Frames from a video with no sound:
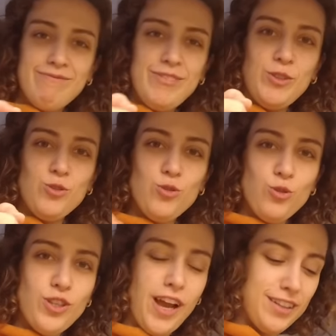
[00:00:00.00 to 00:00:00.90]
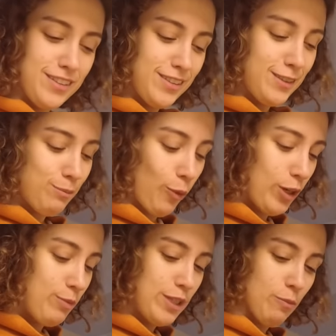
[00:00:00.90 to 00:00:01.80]
videosuna hoş geldiniz.
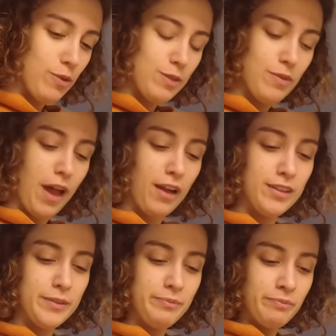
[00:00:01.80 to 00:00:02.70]
Böyle bir şey yapasım geldi.